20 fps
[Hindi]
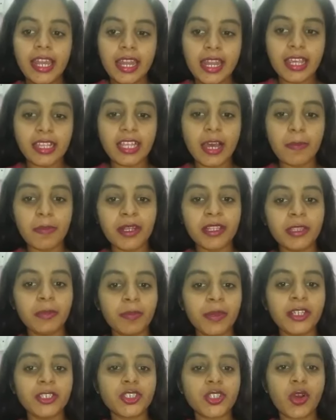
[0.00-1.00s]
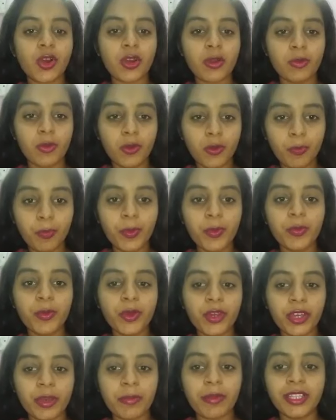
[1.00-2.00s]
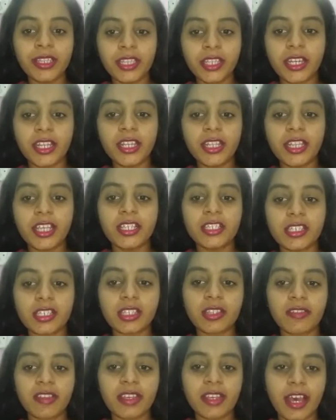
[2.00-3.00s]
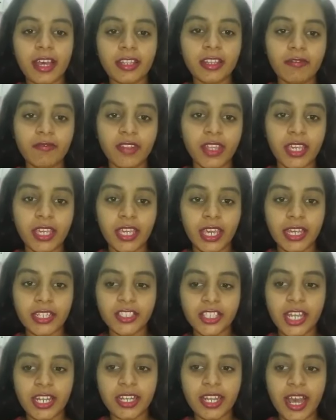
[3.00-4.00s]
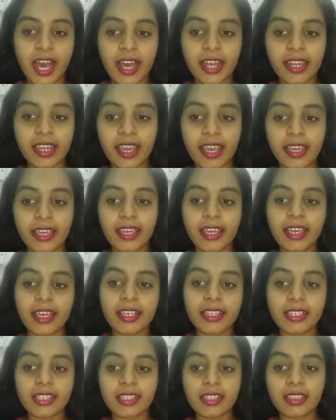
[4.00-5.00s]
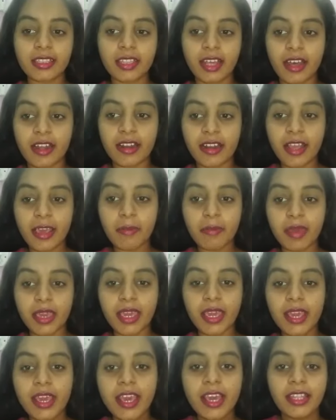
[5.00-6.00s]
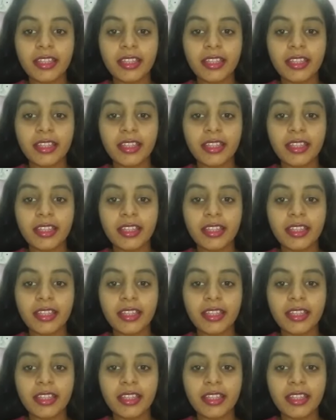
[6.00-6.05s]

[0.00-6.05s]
नेता प्रतिपक्ष और उप मुख्यमंत्री तेजस्वी यादव ने किया जानकारी है कि इस धरने में